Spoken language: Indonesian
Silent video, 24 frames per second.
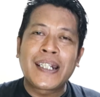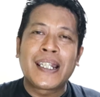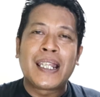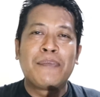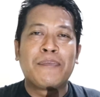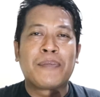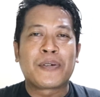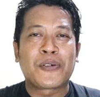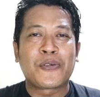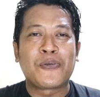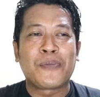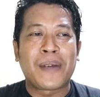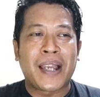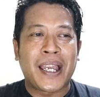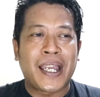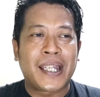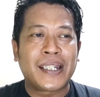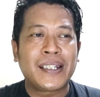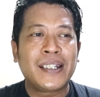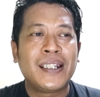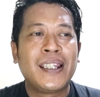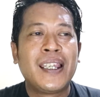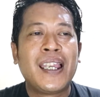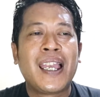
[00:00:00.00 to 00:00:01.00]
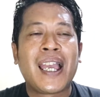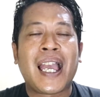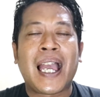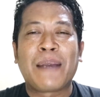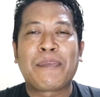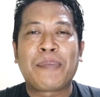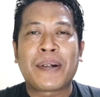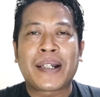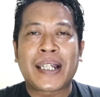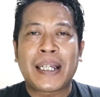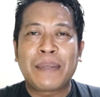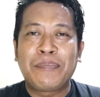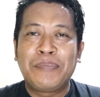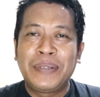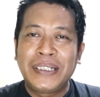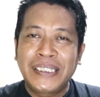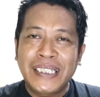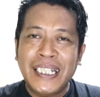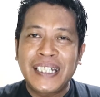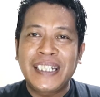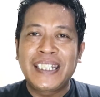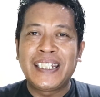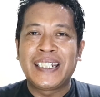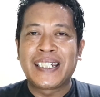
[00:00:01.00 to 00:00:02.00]
dalam perumahan apakah
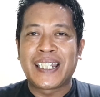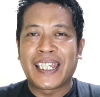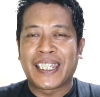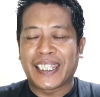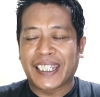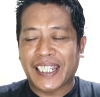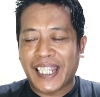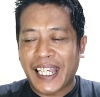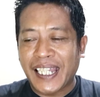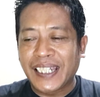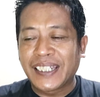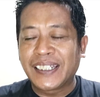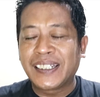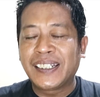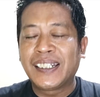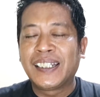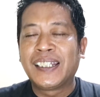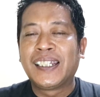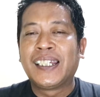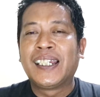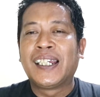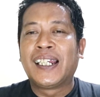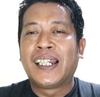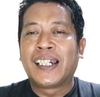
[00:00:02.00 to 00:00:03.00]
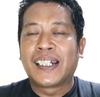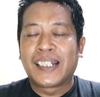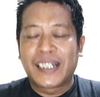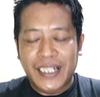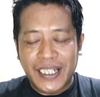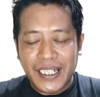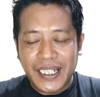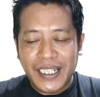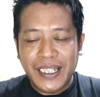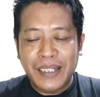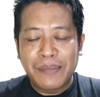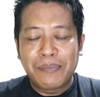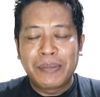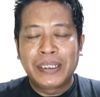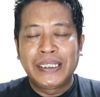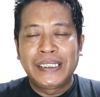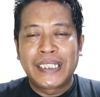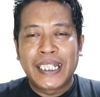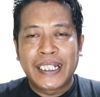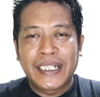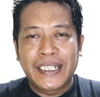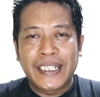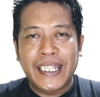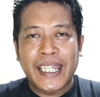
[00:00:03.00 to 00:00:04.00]
bisa dinaikkan di
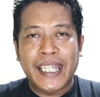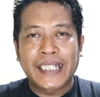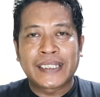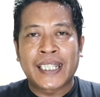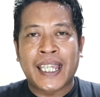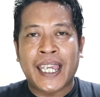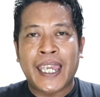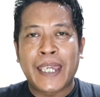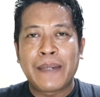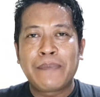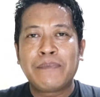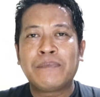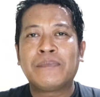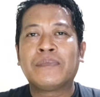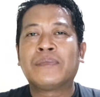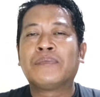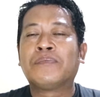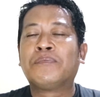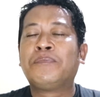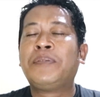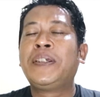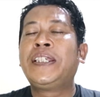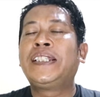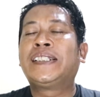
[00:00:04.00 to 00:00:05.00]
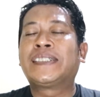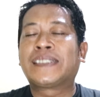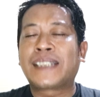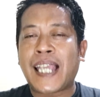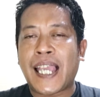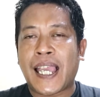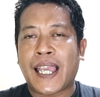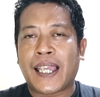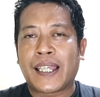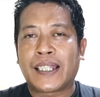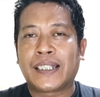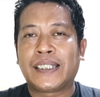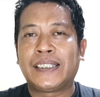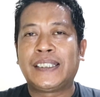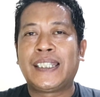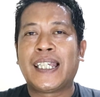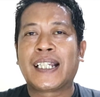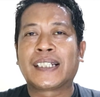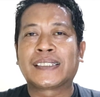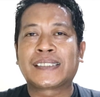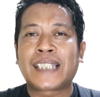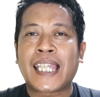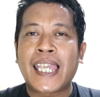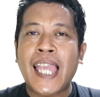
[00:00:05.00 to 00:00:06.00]
menjadi SHM bisa
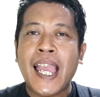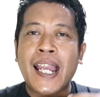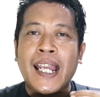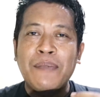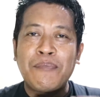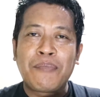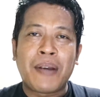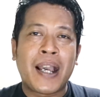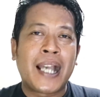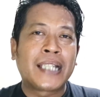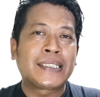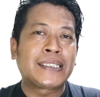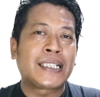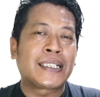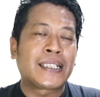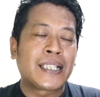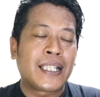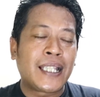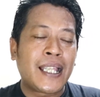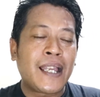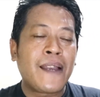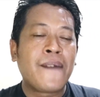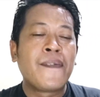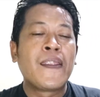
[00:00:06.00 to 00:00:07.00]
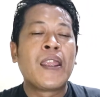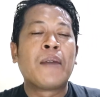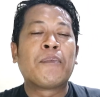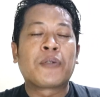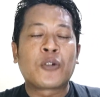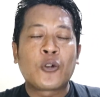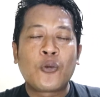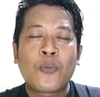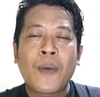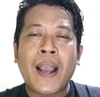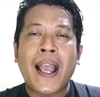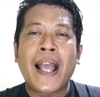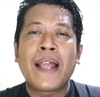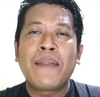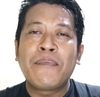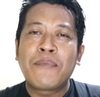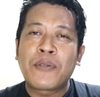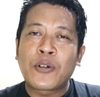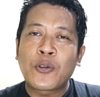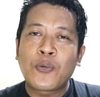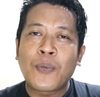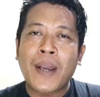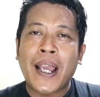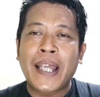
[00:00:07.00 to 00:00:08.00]
yang saya akan bahas adalah
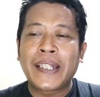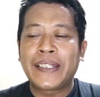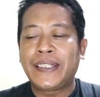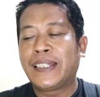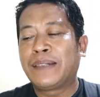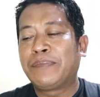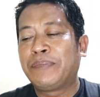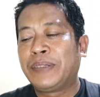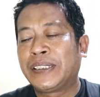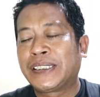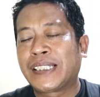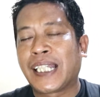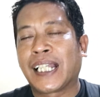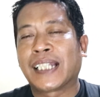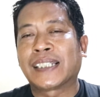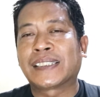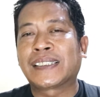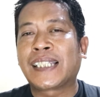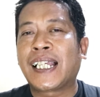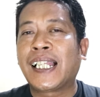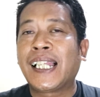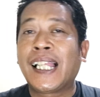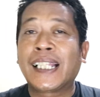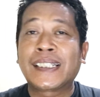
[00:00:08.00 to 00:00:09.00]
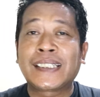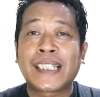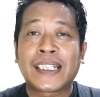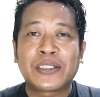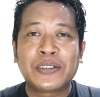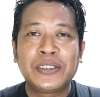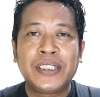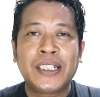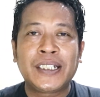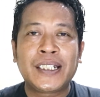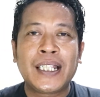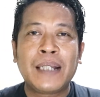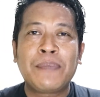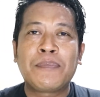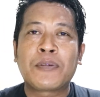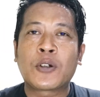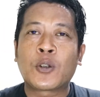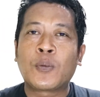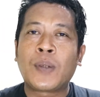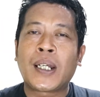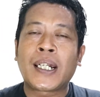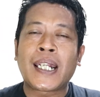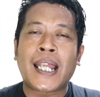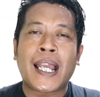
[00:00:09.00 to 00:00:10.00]
perumahan-perumahan yang bisa. Salah satunya adalah
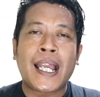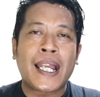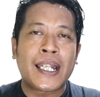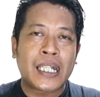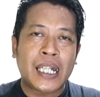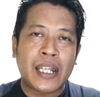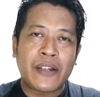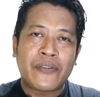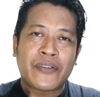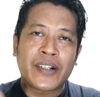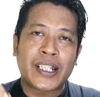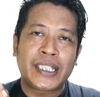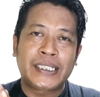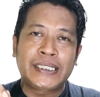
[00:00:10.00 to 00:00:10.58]
perumahan Ahnaf